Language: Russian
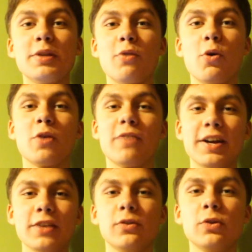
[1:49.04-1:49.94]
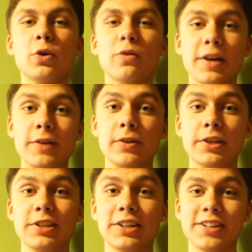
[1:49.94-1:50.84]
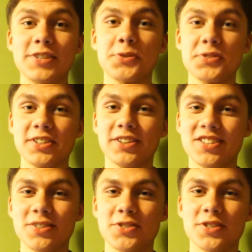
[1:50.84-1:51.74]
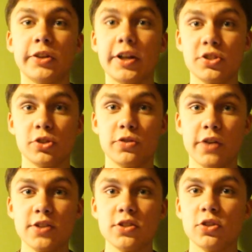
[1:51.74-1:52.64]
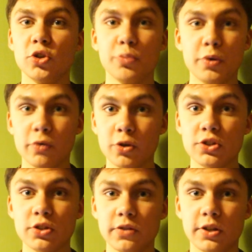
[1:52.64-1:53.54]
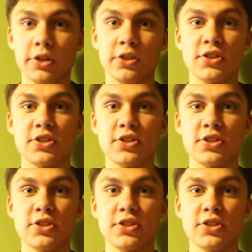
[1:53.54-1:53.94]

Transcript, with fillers: Мы его уговаривали, уговаривали, и наконец-то он согласился. Начал одеваться, но мы его остановили и